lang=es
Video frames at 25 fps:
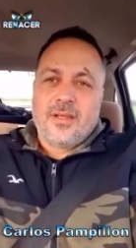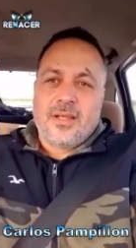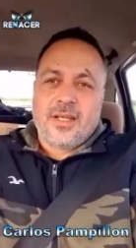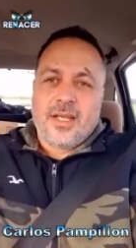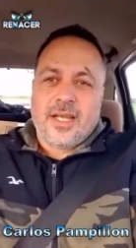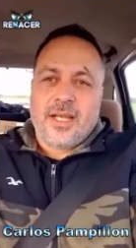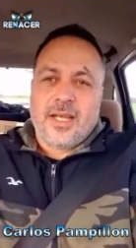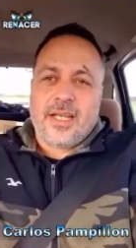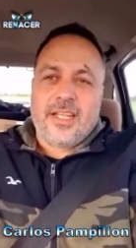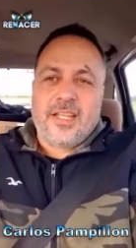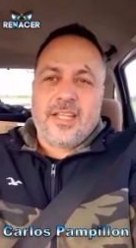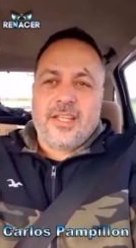
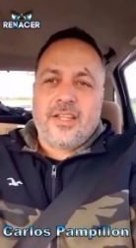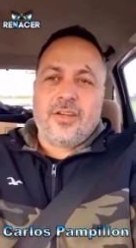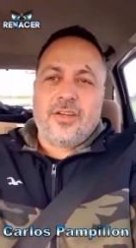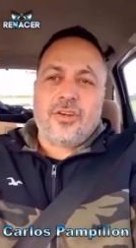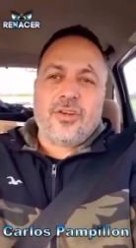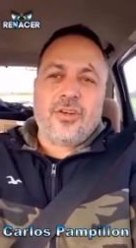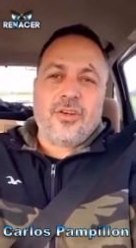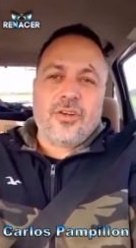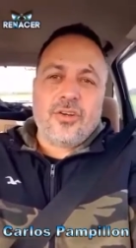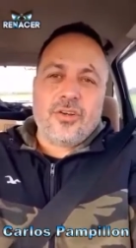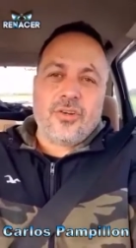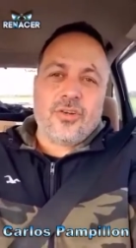el
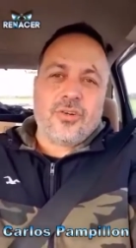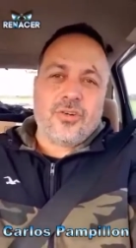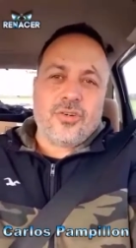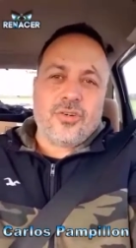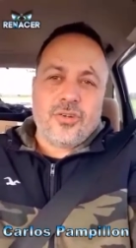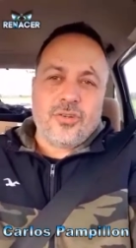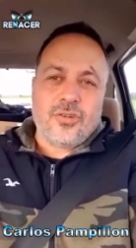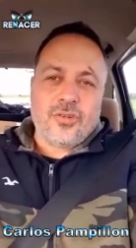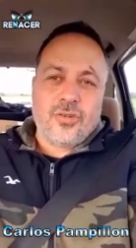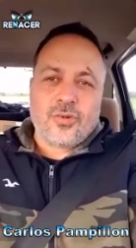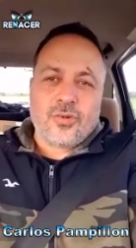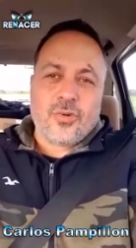
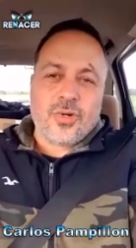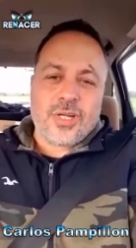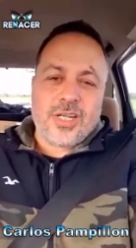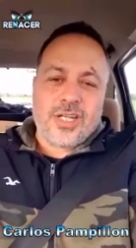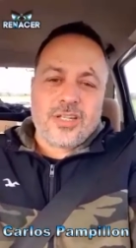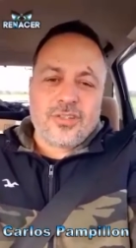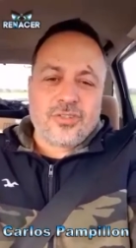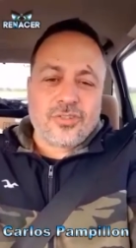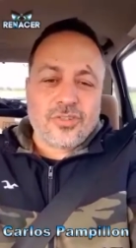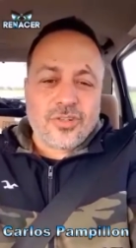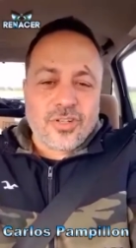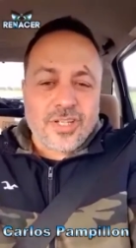ideólogo o el
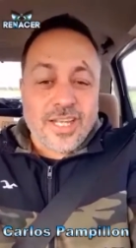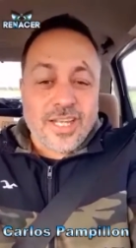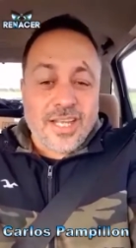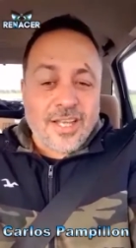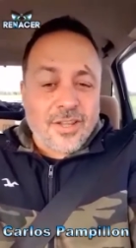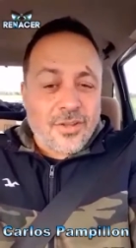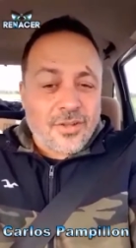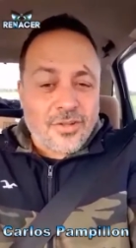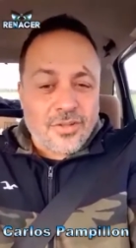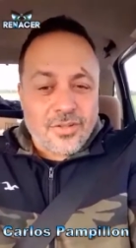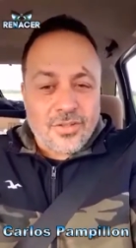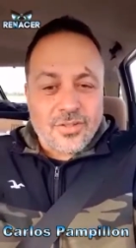
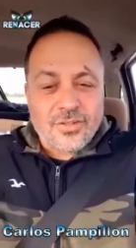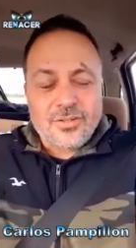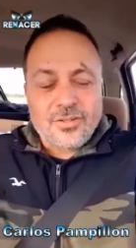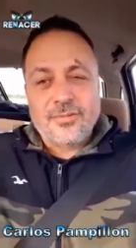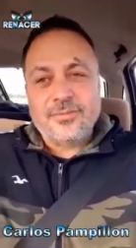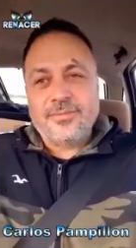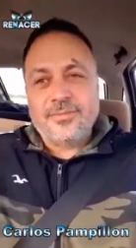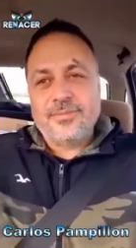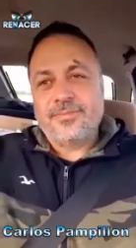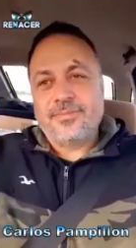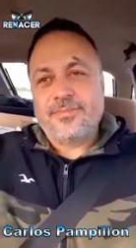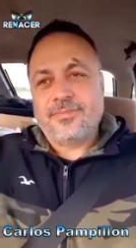soñador
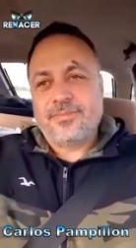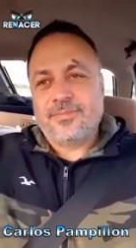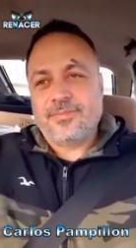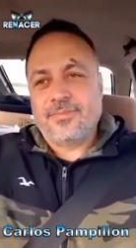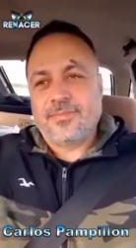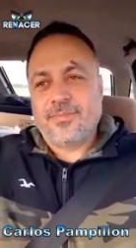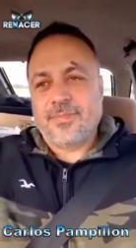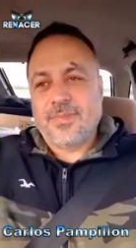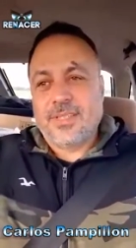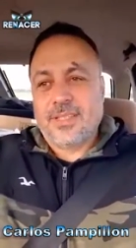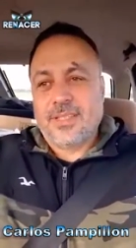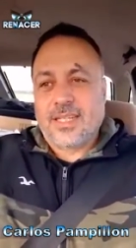
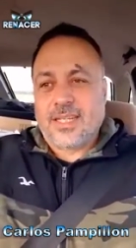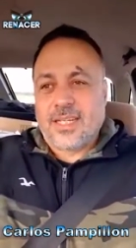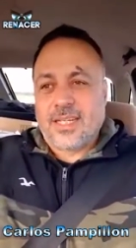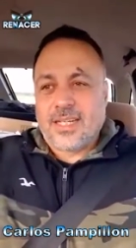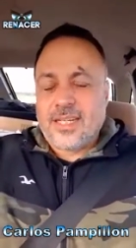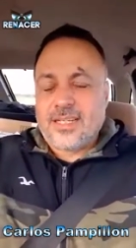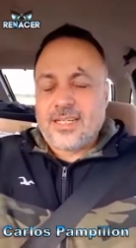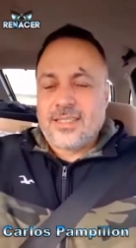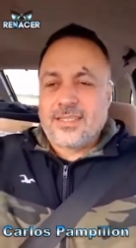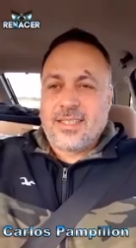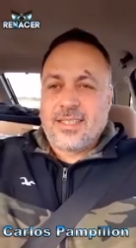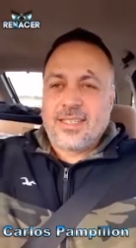de
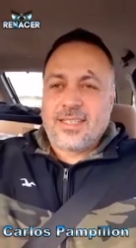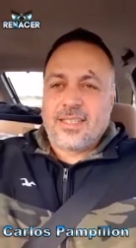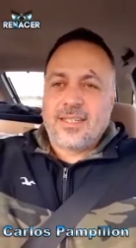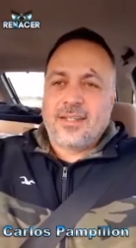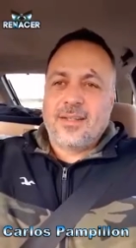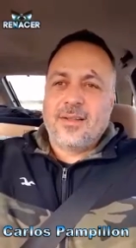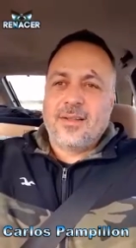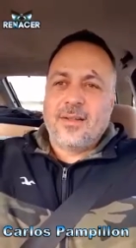Renacer,